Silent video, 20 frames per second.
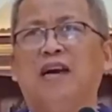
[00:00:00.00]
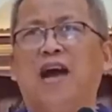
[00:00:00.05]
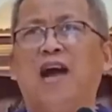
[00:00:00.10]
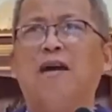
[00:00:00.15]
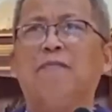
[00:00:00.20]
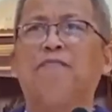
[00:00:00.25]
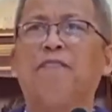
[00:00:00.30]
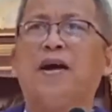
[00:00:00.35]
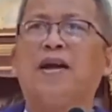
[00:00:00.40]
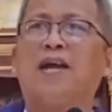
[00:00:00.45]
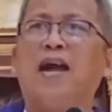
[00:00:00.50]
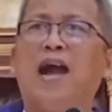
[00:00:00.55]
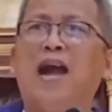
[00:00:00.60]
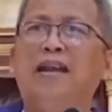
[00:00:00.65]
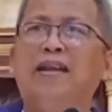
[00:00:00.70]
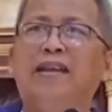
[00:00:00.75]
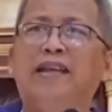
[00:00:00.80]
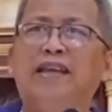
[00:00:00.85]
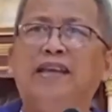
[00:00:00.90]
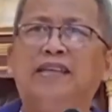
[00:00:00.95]
ang
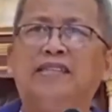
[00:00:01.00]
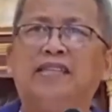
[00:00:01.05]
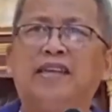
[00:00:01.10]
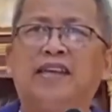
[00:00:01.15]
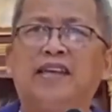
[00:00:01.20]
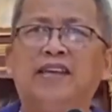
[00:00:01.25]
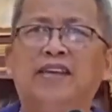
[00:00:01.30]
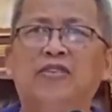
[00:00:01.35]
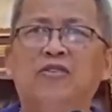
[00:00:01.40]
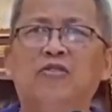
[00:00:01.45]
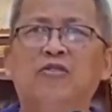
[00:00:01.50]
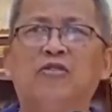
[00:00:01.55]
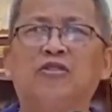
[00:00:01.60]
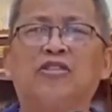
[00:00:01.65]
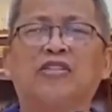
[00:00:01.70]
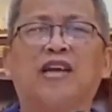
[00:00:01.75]
pag-anhi sa Ginoo